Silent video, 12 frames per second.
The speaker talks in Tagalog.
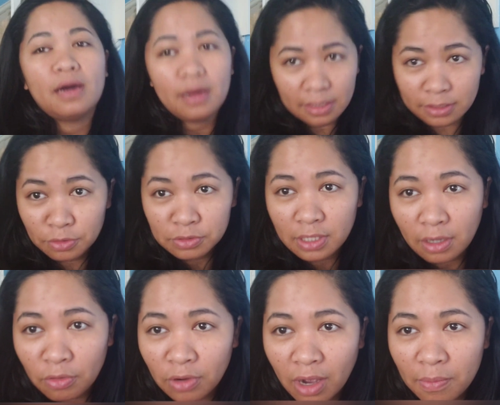alas 12 na
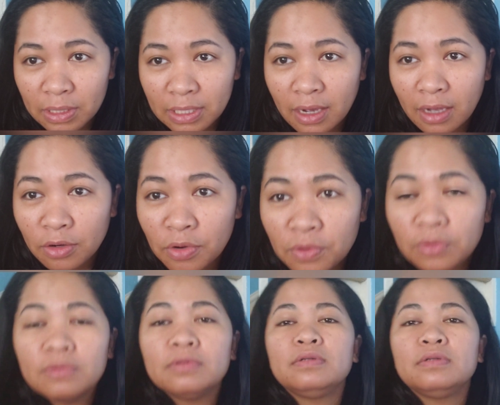ako nakamata nga no